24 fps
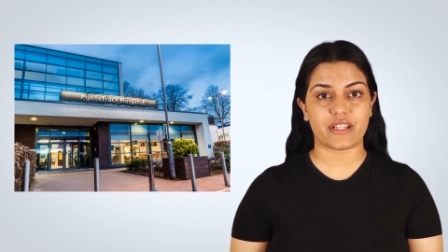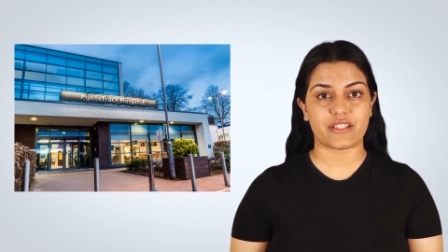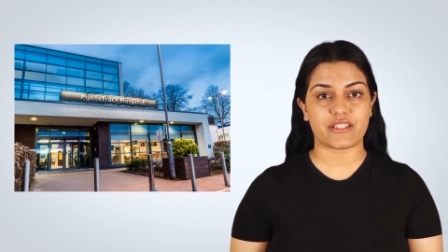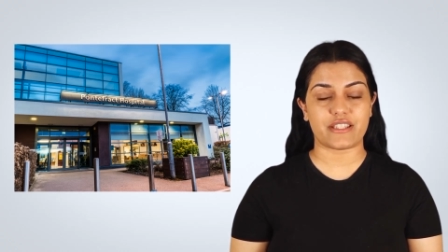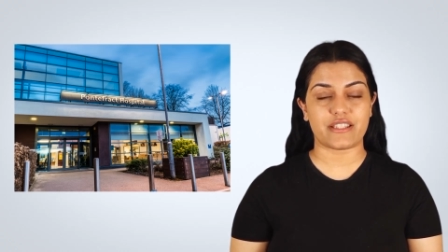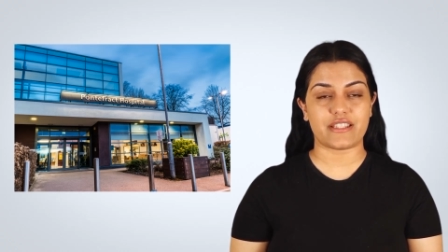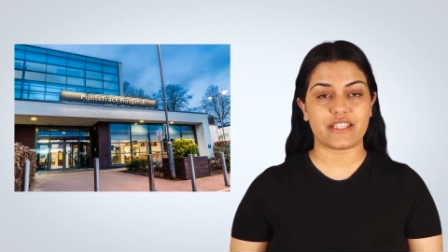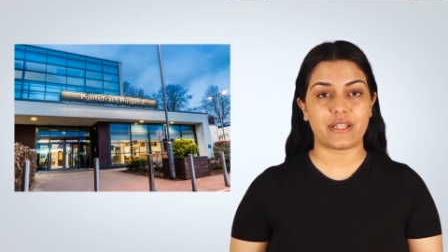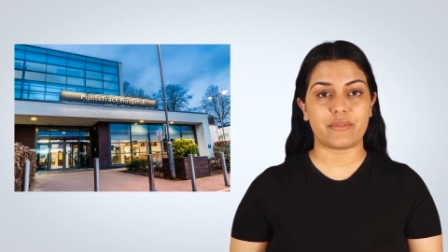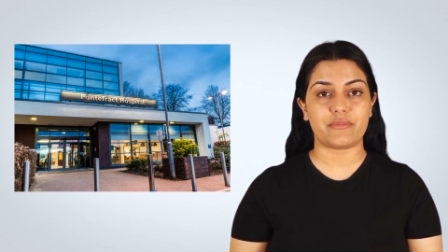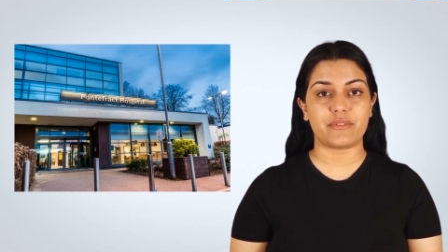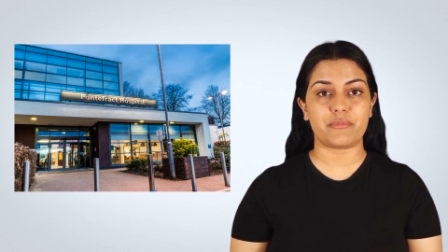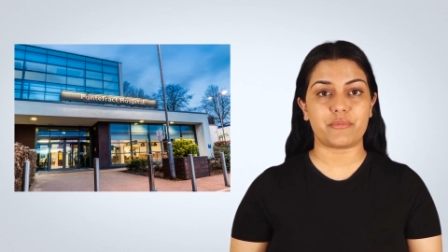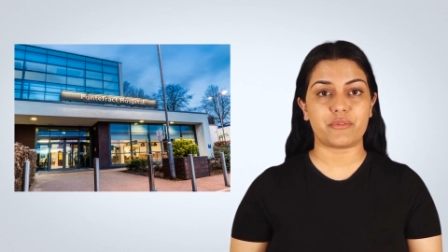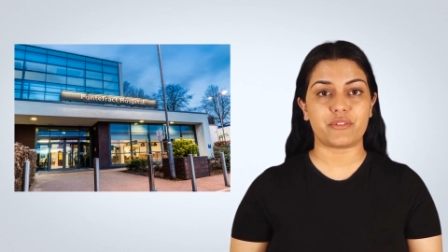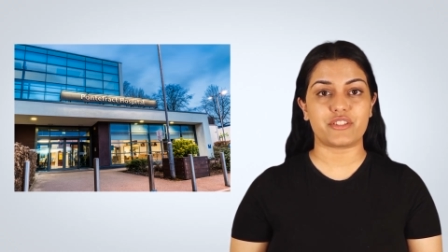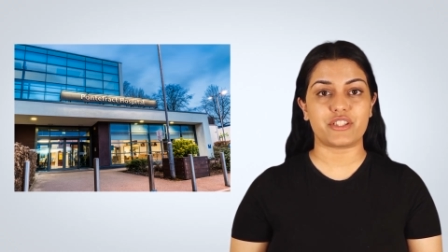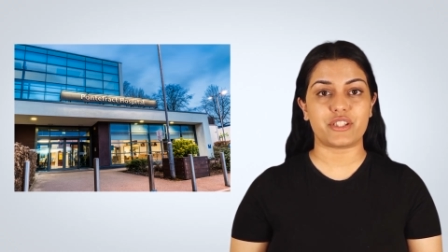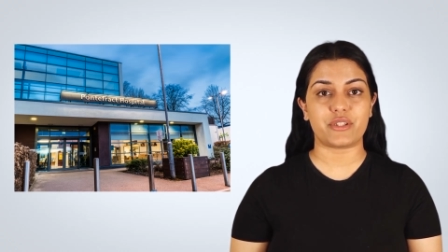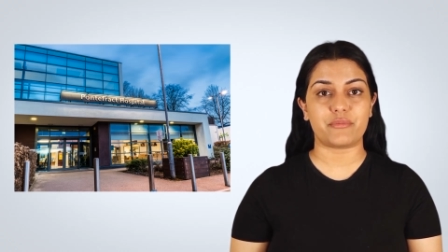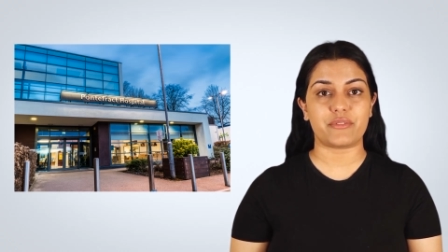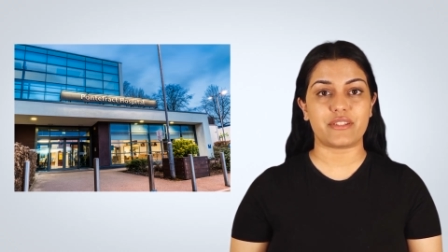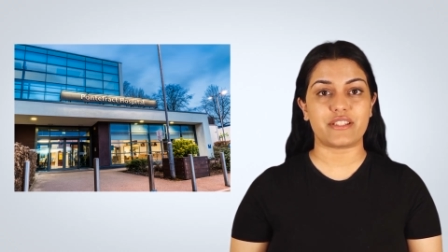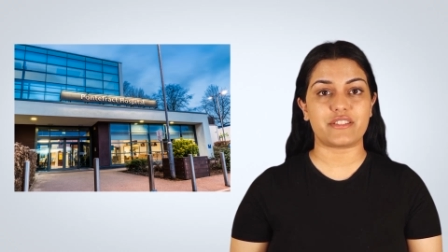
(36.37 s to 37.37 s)
Czasami
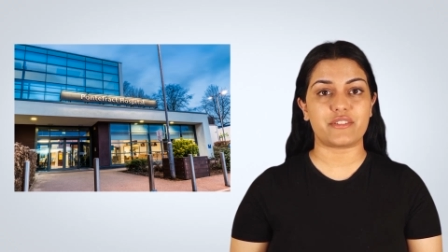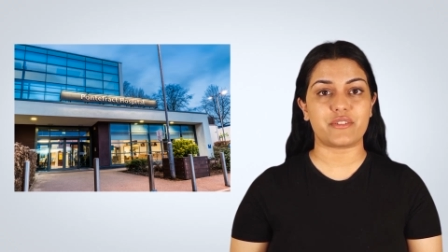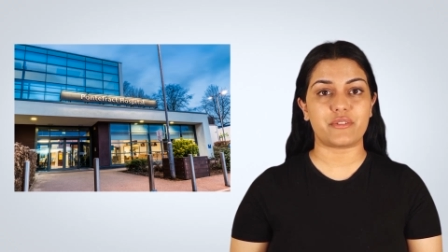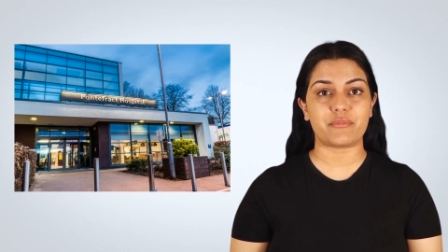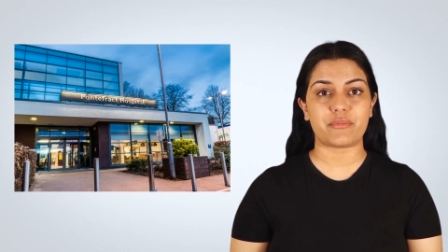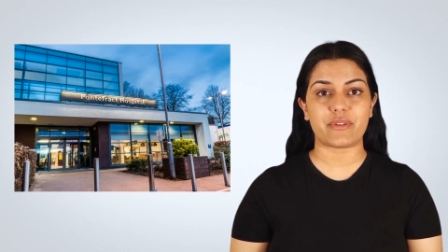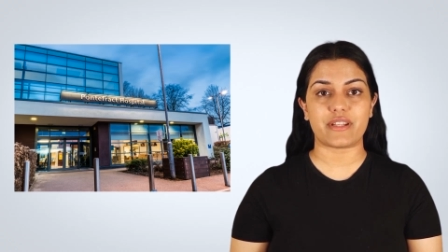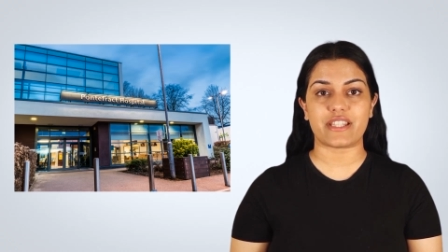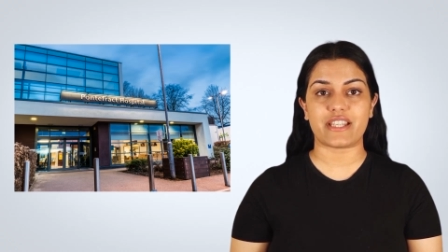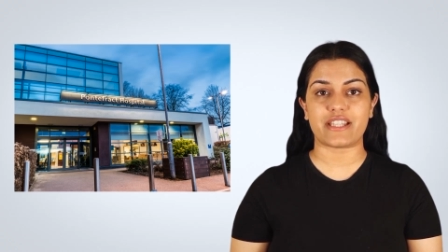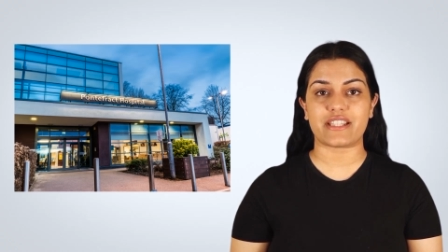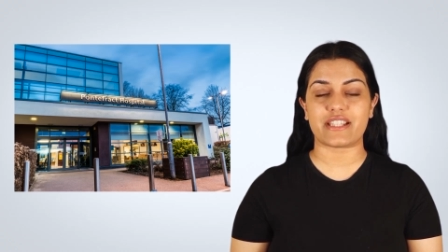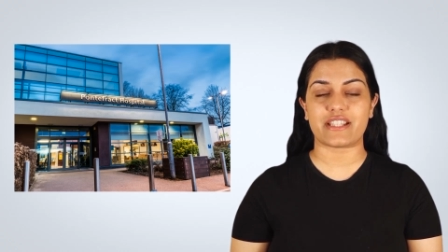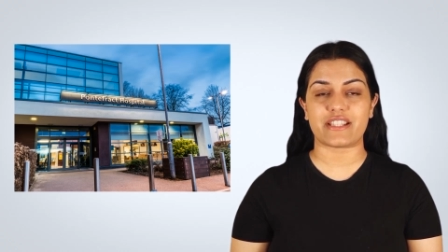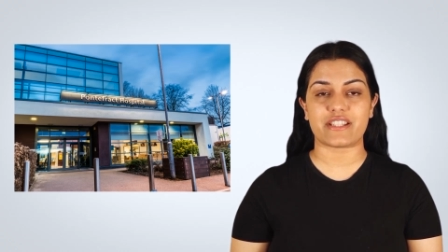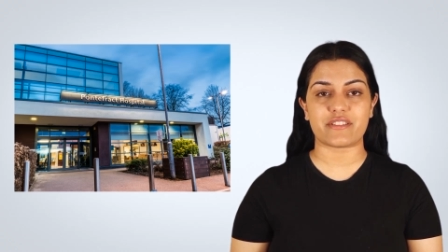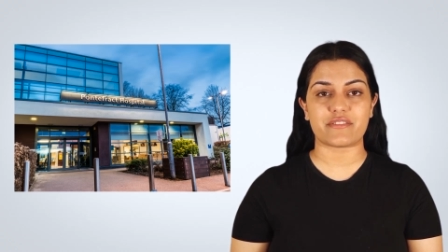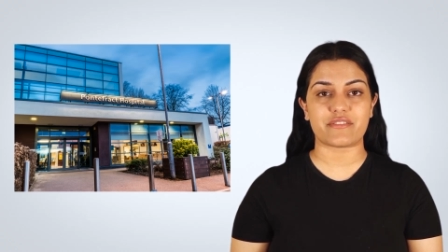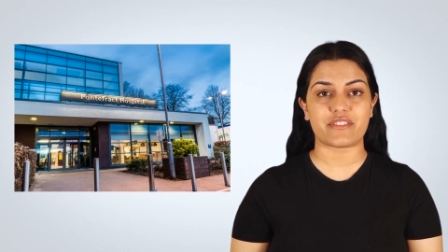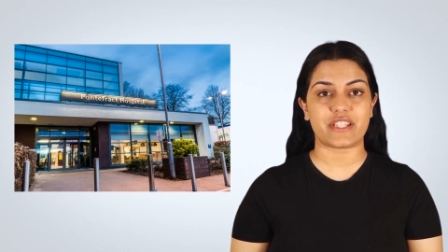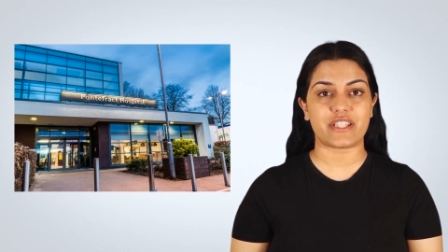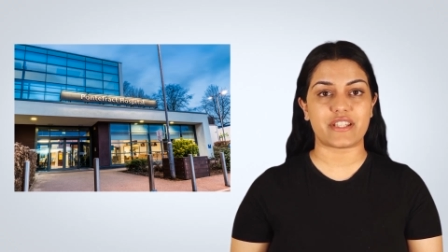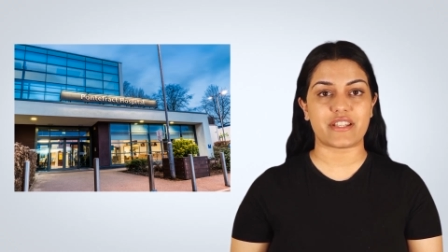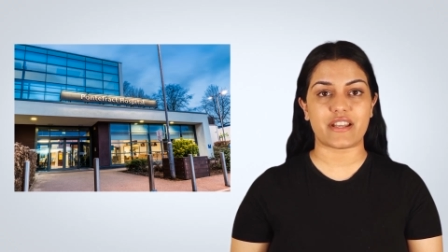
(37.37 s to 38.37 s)
potrzebne są badania
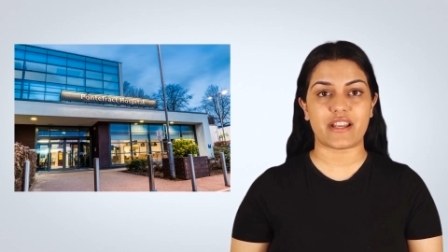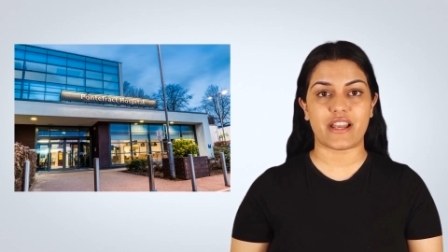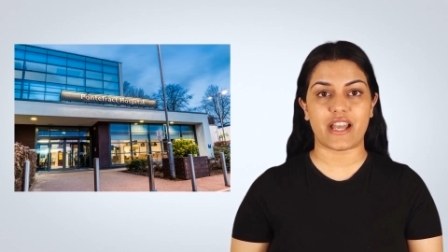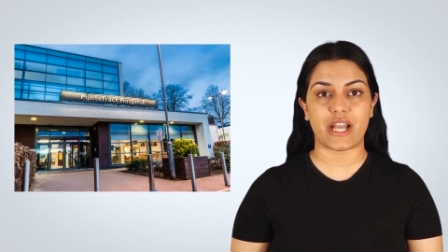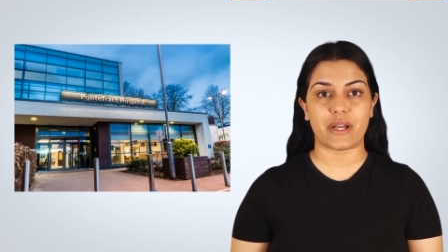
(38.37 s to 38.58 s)
krwi,